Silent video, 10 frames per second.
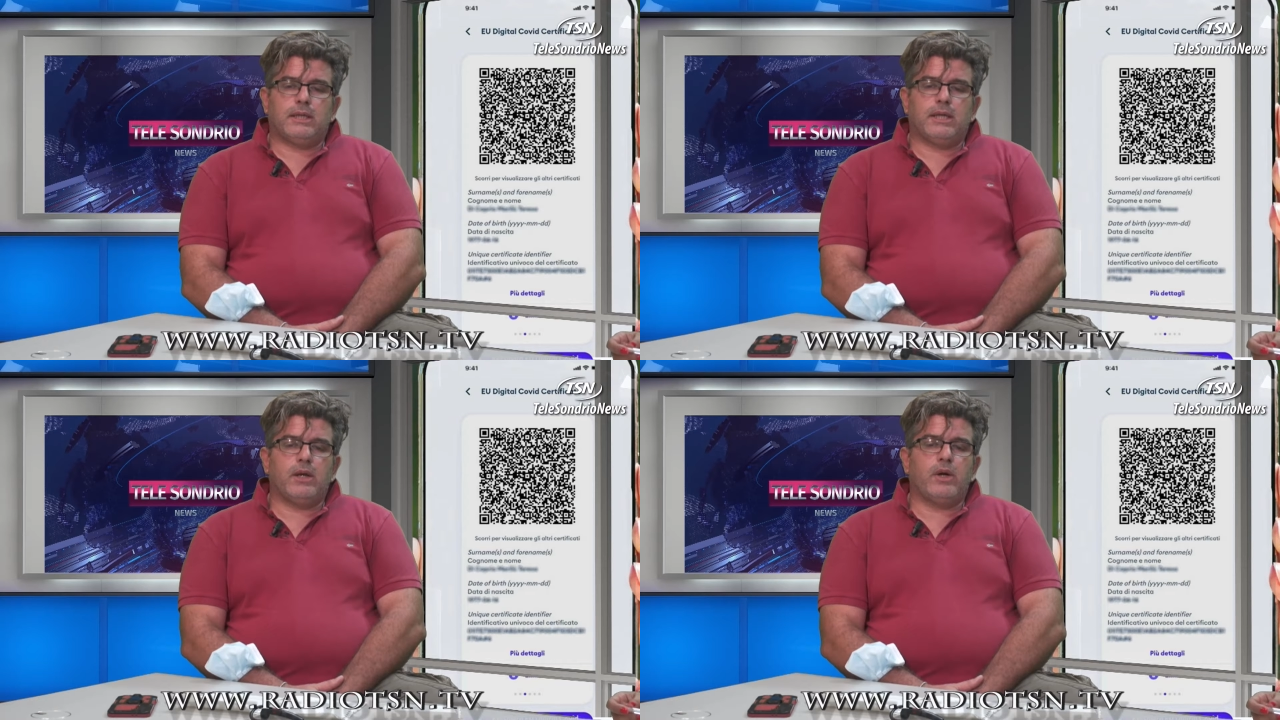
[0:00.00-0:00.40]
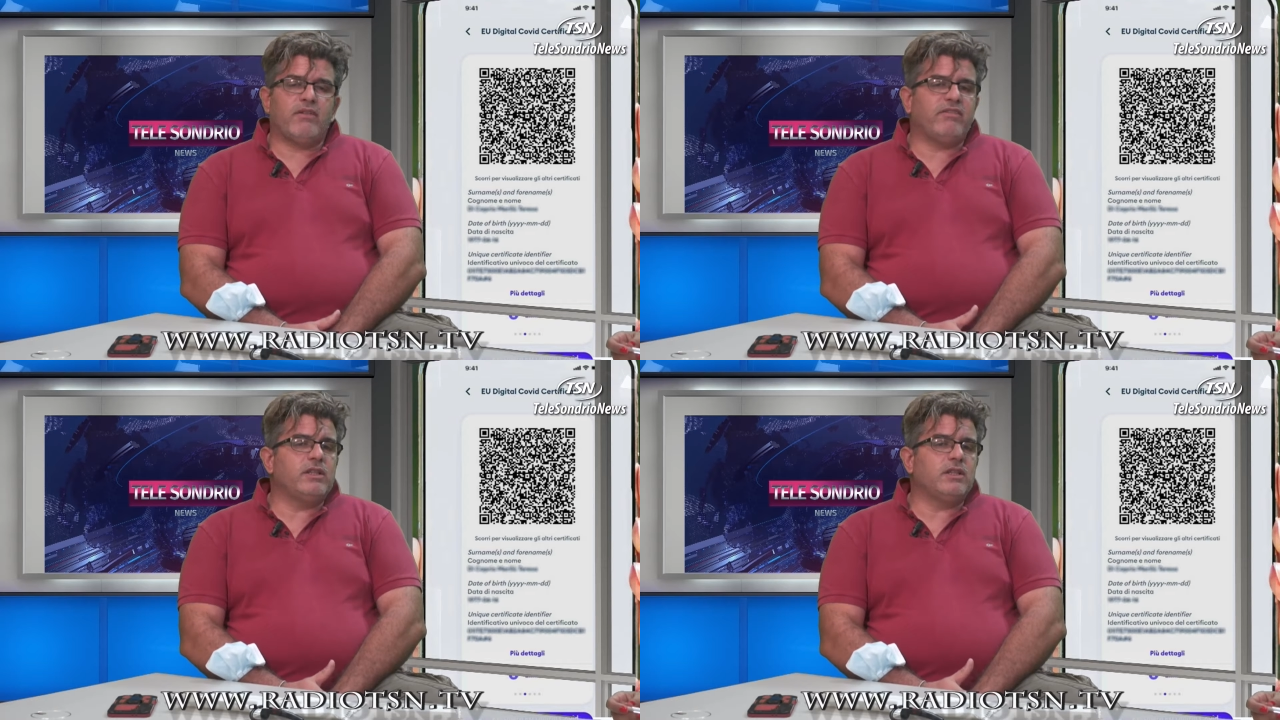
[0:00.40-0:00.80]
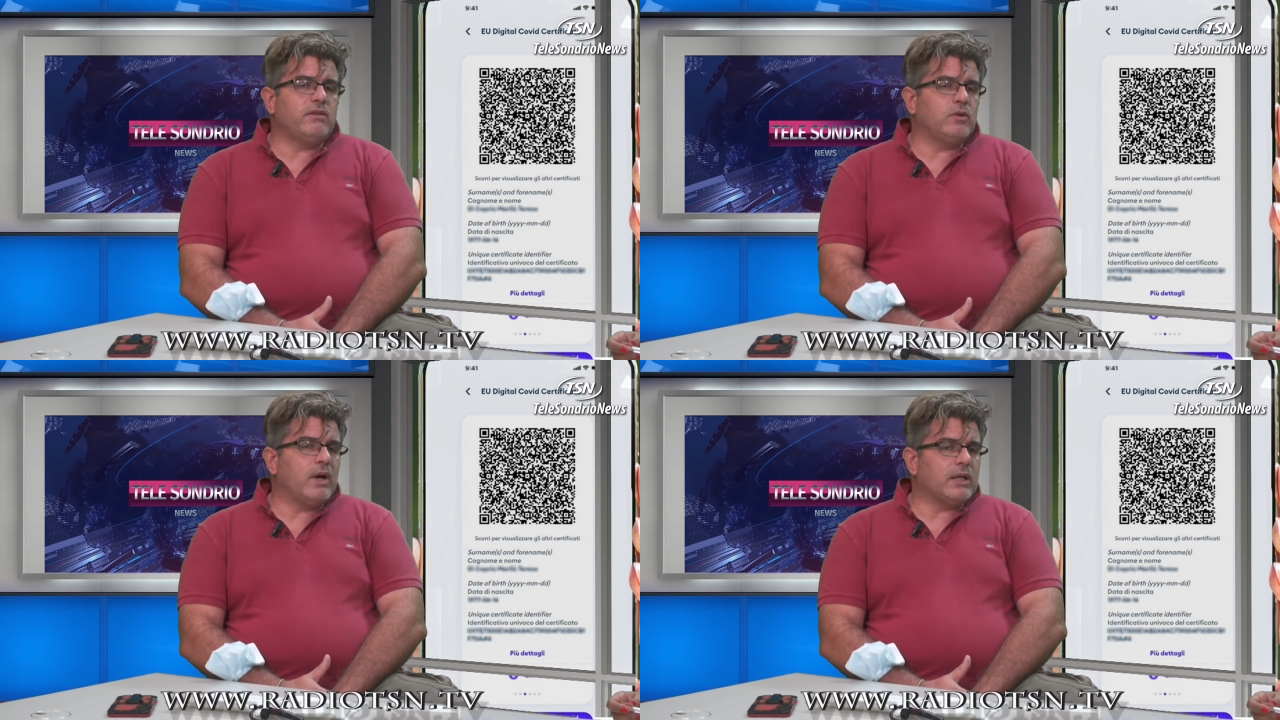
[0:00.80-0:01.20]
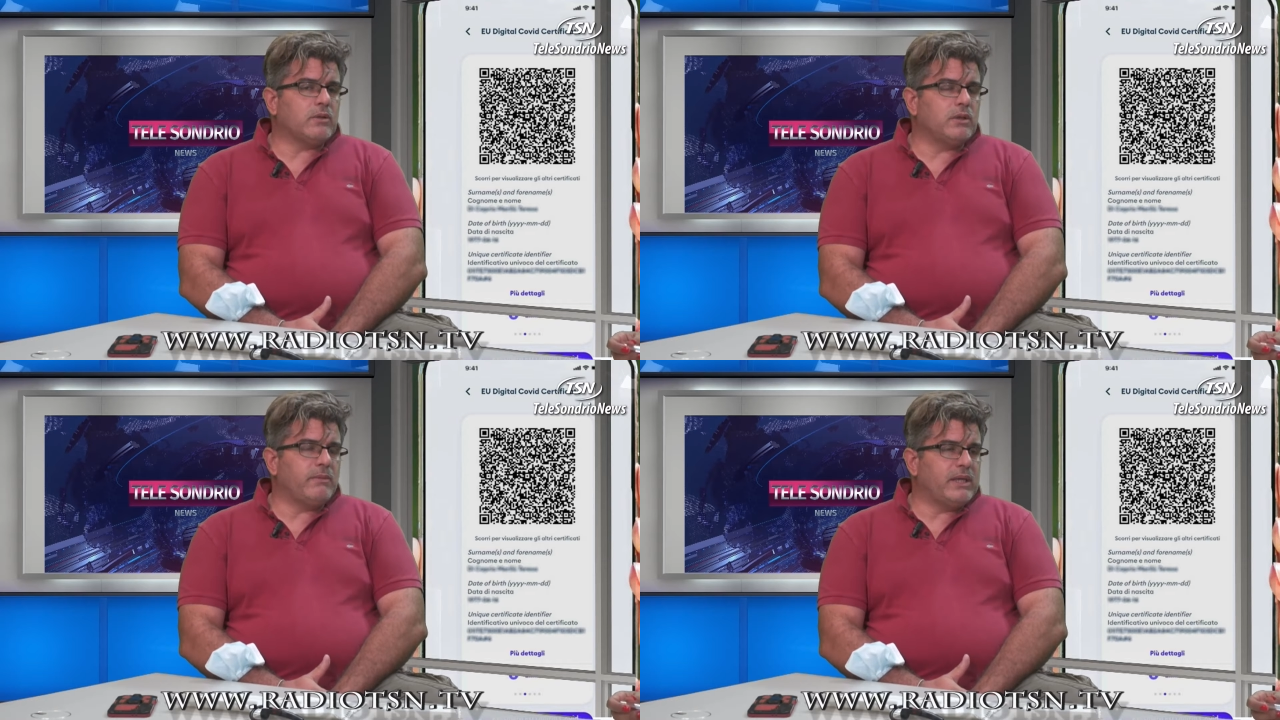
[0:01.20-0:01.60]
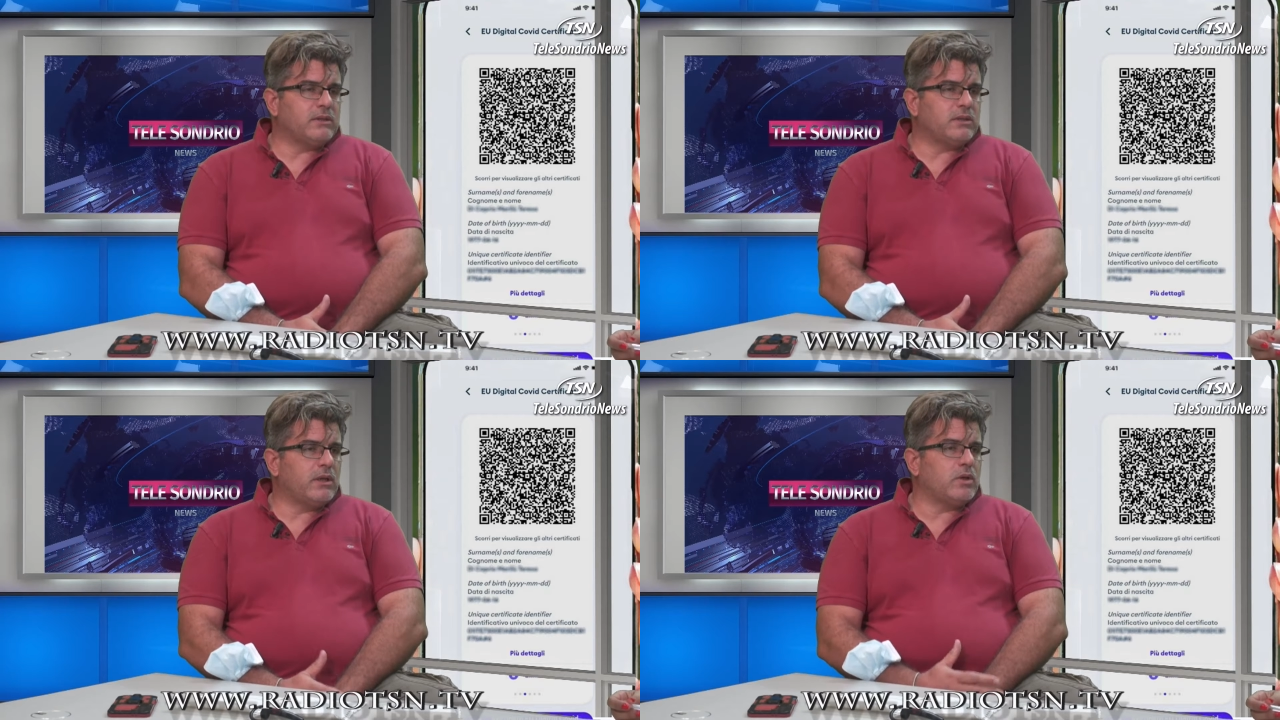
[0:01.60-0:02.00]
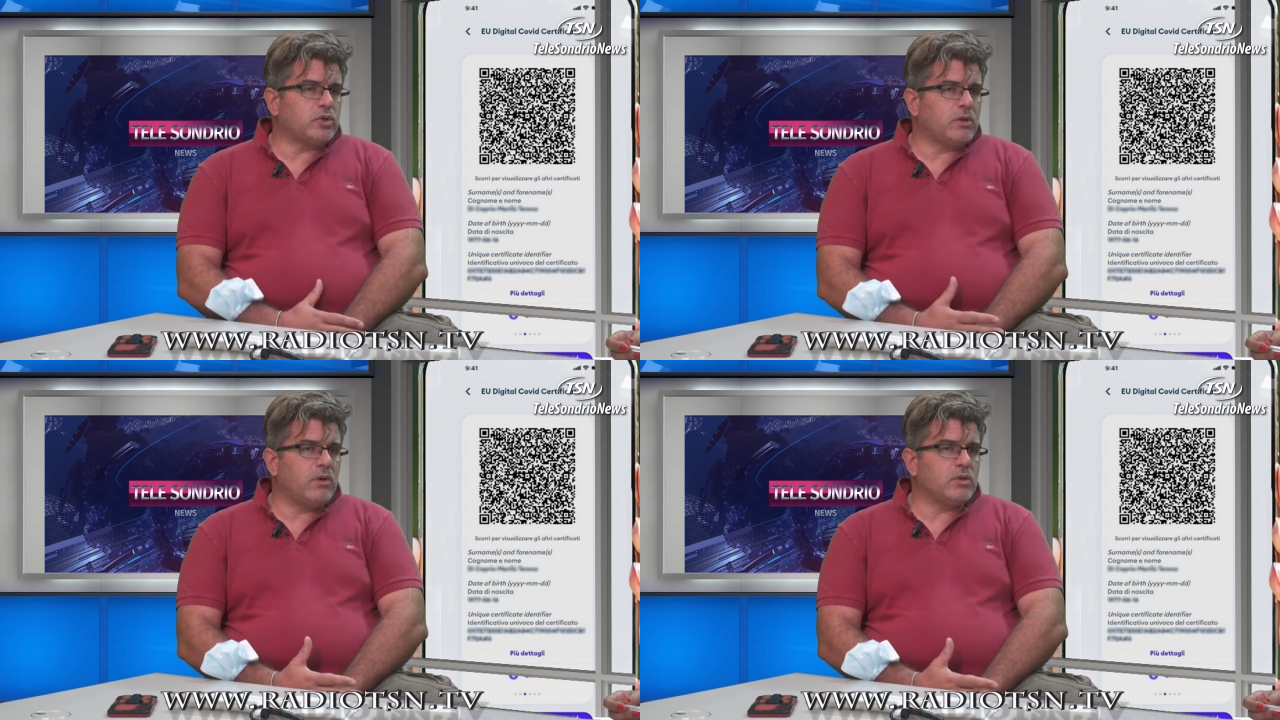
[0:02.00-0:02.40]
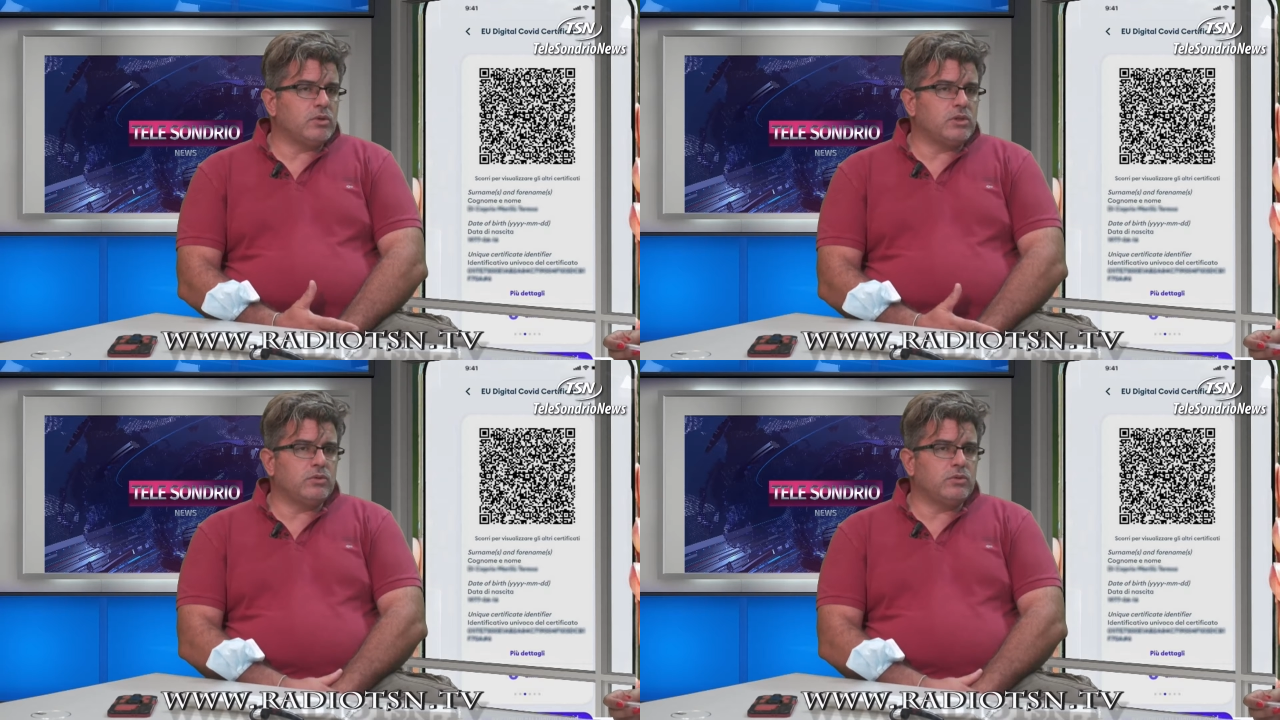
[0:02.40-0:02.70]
che non aveva individuato le mense a nostro modo di,